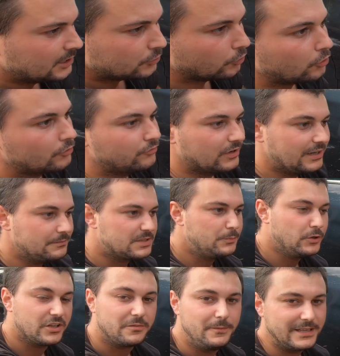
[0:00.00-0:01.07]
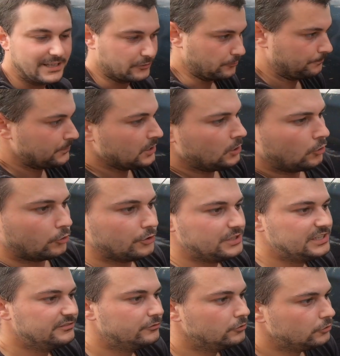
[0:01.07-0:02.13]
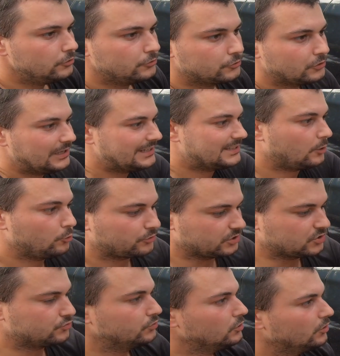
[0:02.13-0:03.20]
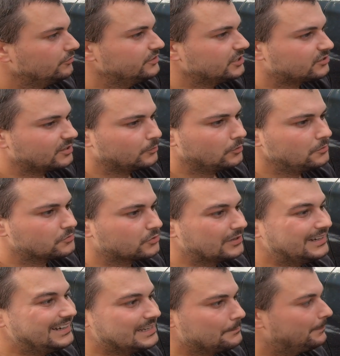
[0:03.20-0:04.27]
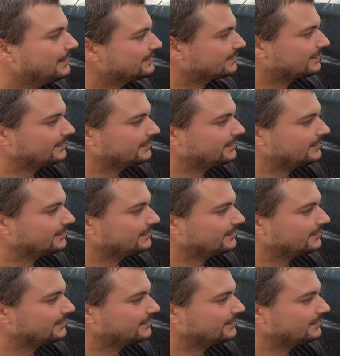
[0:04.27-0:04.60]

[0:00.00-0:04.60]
Donc voilà un petit peu l'explication. Au niveau de la carrosserie, je voulais en venir simplement parce que là, elle n'est pas,